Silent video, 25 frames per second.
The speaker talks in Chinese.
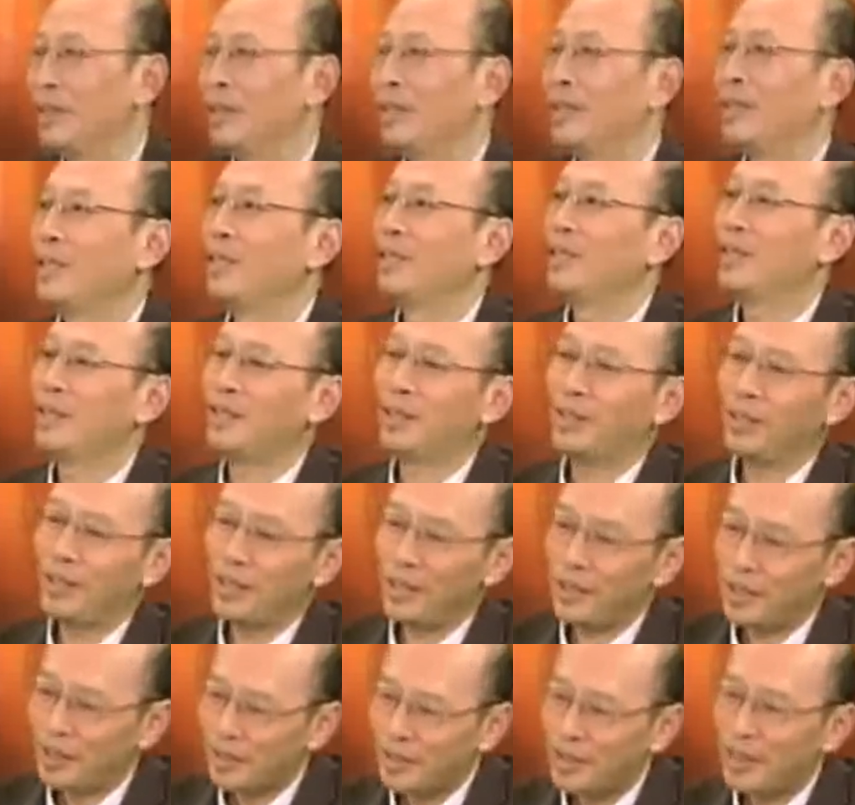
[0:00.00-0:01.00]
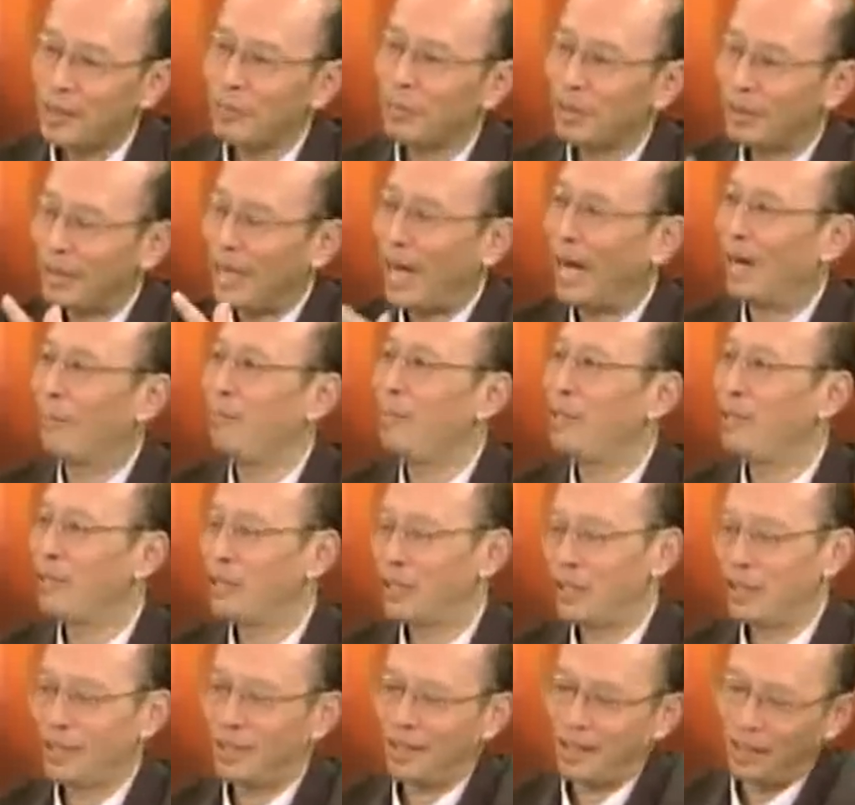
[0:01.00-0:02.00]
嗯，只是这次这么大密
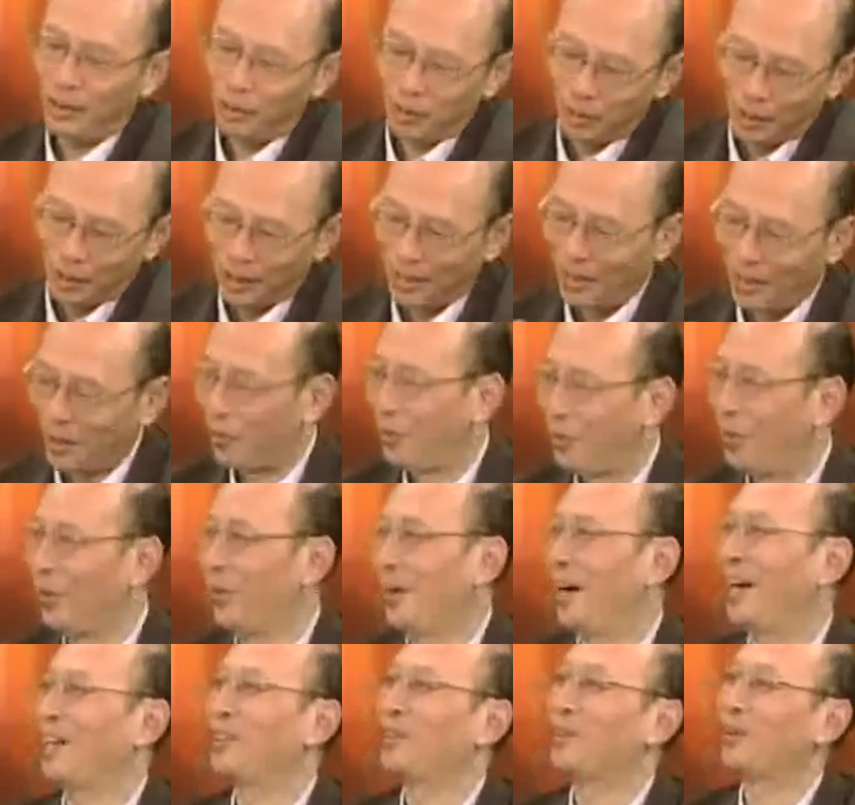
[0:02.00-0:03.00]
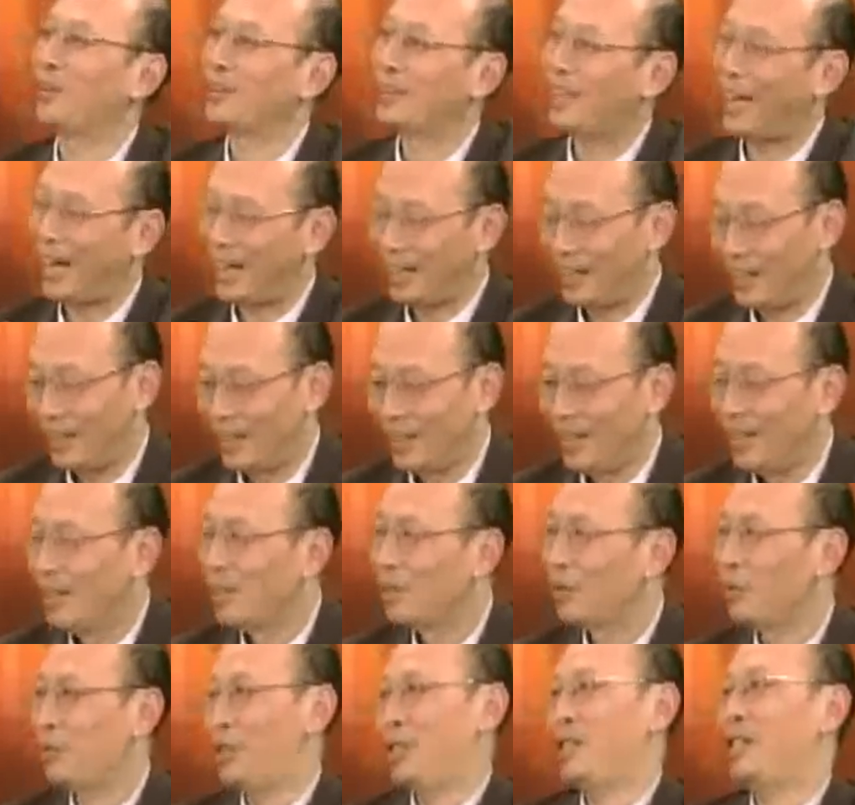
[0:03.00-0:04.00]
集的，然后各国很多大的
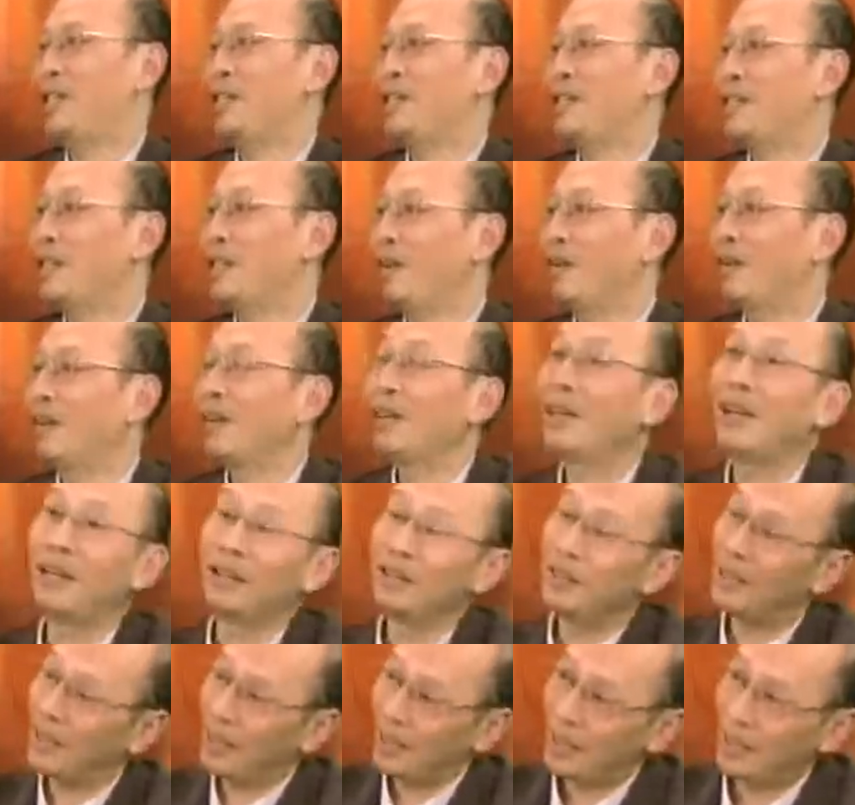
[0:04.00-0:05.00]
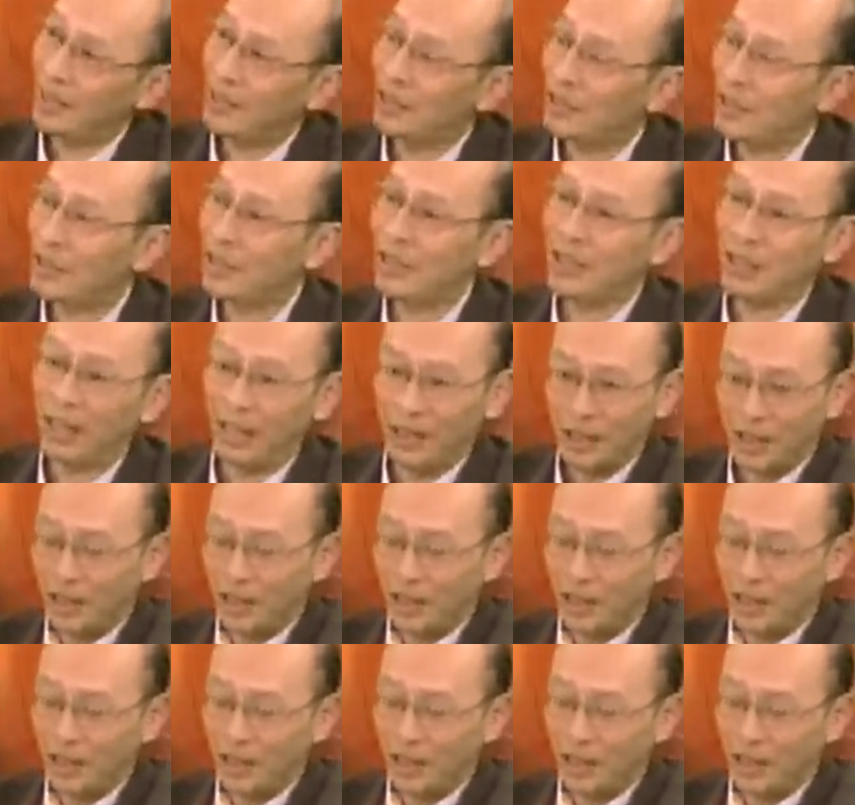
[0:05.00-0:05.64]
都牵涉到了，让人家很吃惊。